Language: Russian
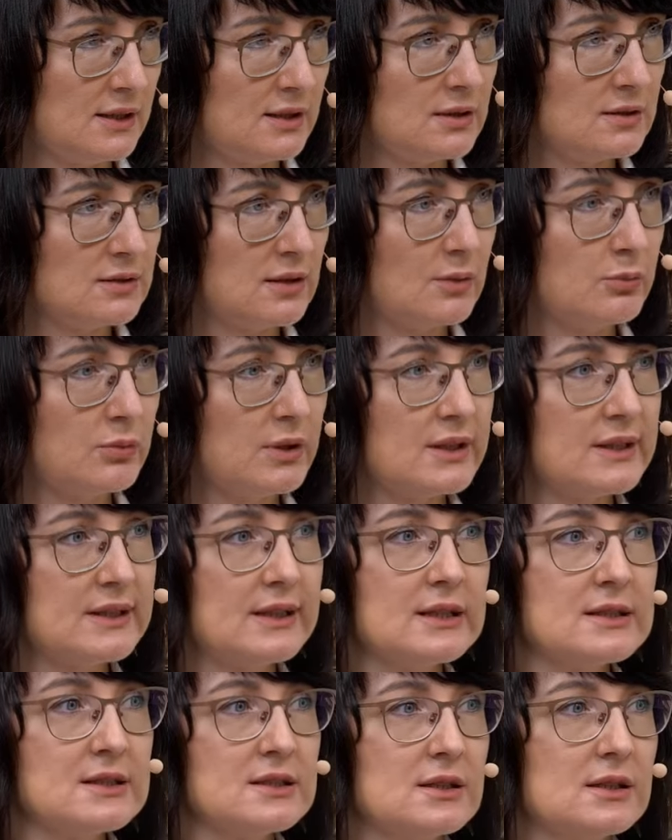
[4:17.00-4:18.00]
реклама,
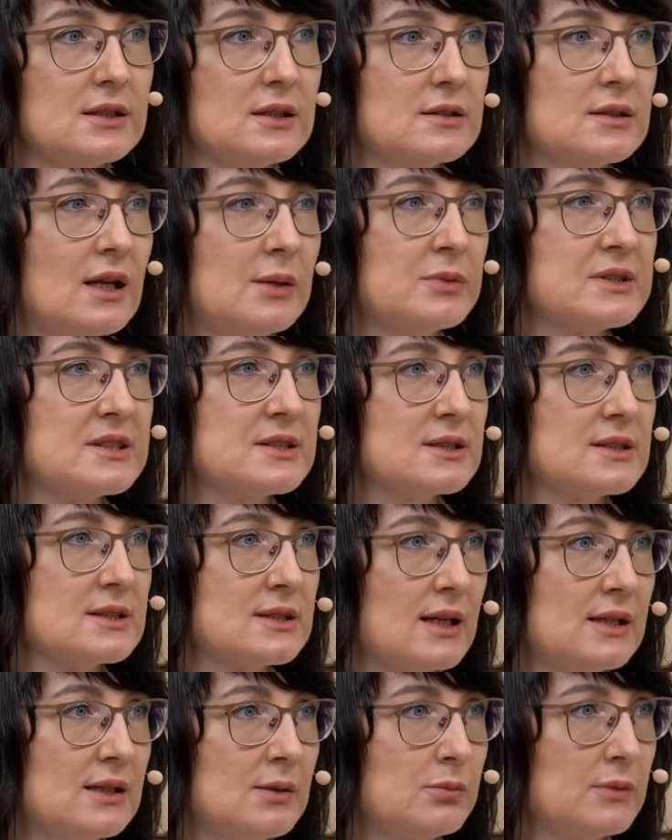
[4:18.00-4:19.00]
есть реклама с
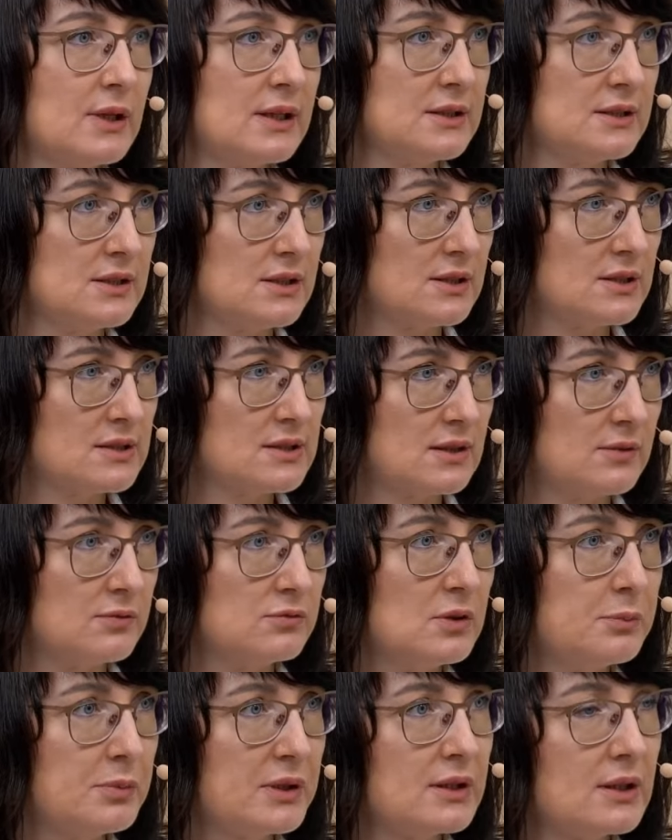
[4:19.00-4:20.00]
социальным
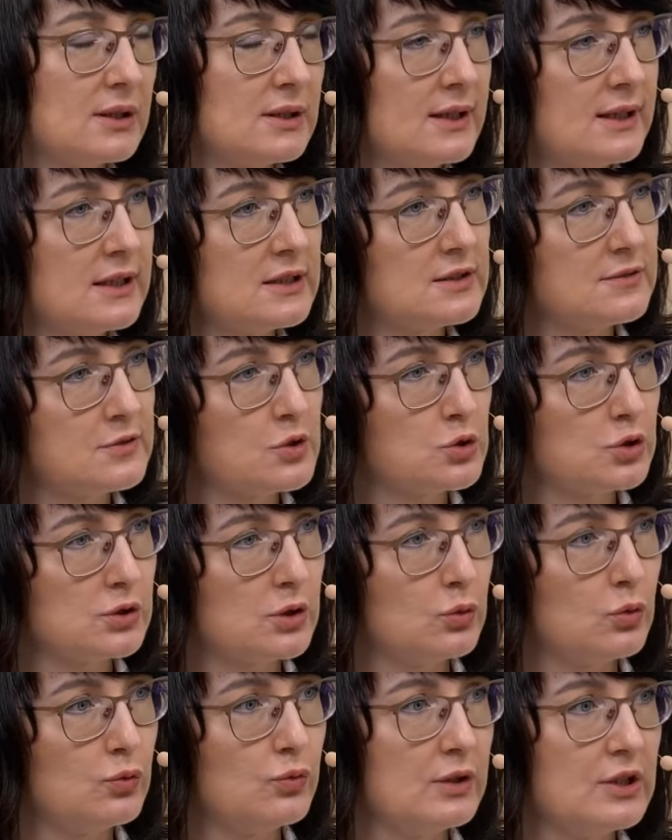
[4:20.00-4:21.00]
контекстом. Вы предлагаете
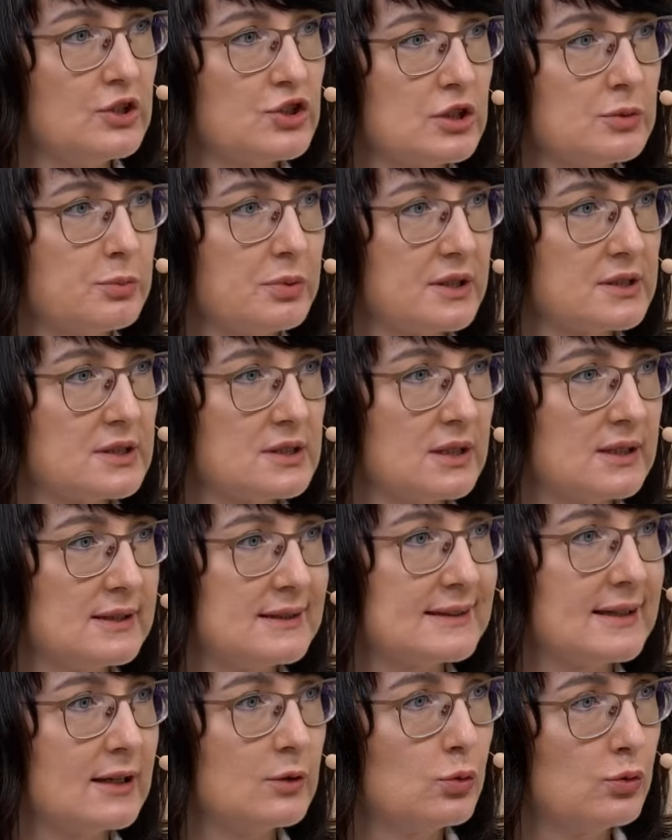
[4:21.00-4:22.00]
все-таки увеличить
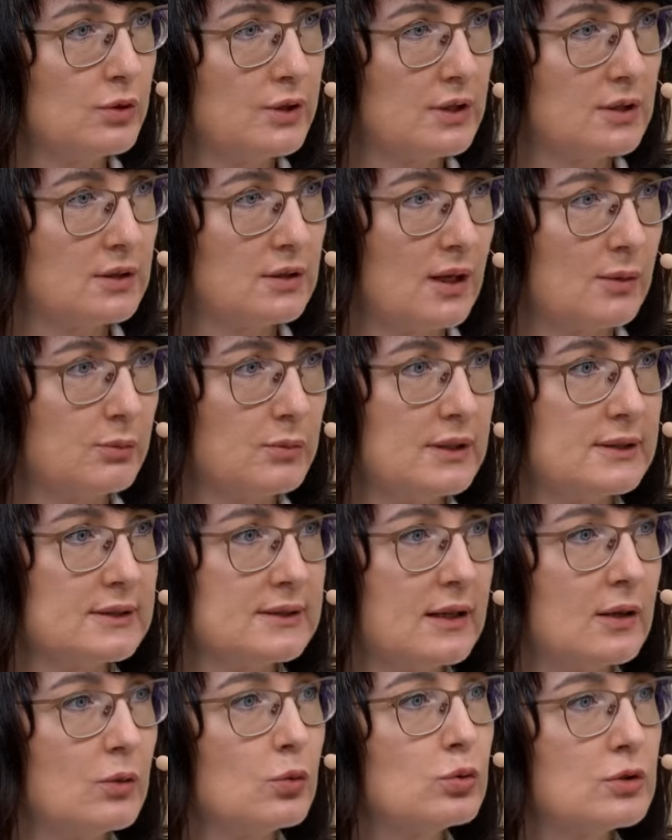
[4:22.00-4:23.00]
процент какой рекламы
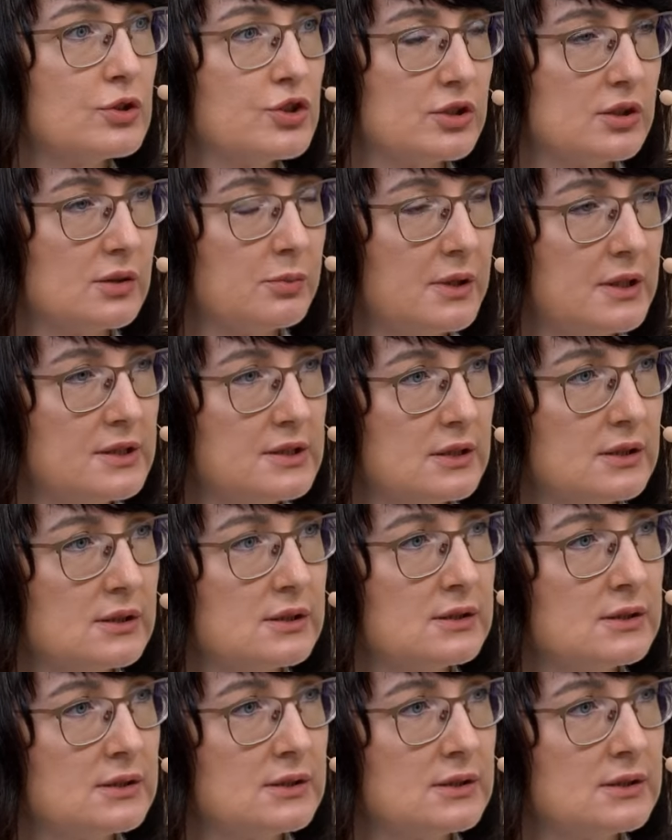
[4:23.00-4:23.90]
на уличных медиа?